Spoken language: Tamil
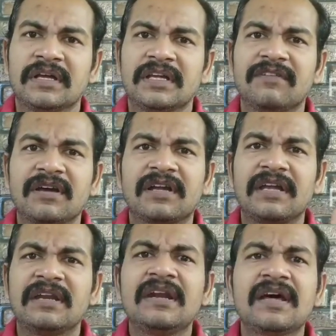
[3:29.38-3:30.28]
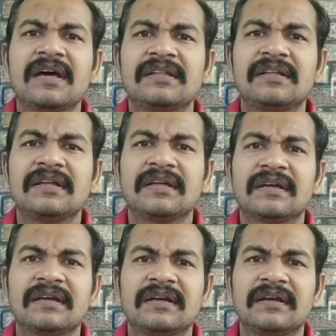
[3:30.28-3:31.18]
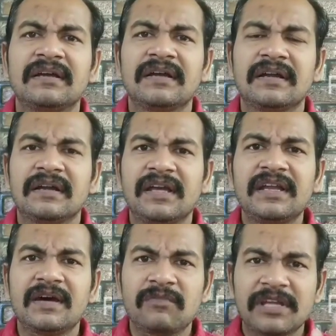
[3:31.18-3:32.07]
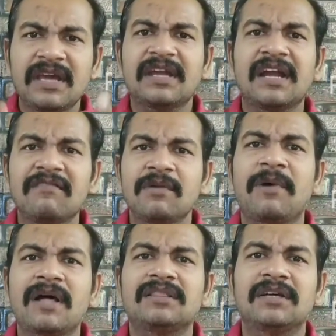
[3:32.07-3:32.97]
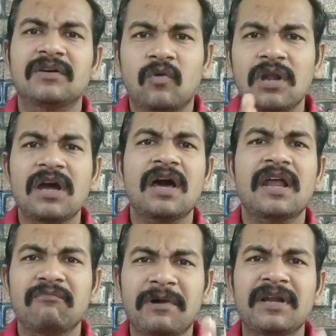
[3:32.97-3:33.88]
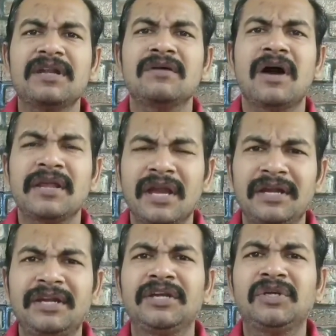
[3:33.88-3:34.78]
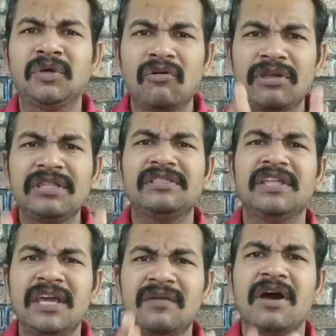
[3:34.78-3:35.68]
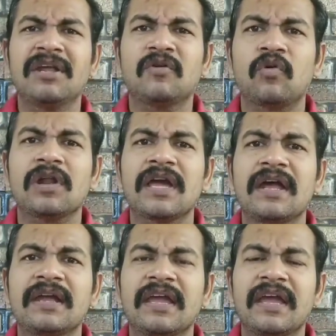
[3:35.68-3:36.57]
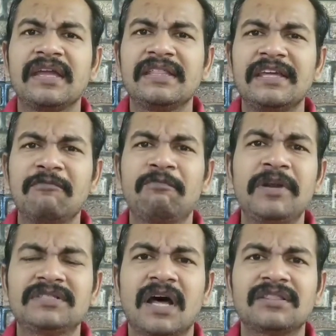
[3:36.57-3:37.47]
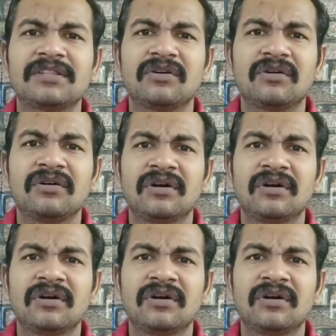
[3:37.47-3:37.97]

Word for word: இவனுக்கு என்னடா அது ஏய் நம்ம ஏற்கனவே பார்த்த குலகாரன் பண்ண மாதிரியே டிட்டோ இதே மாதிரி குலையா இருக்கே இது எப்படி சாத்தியம்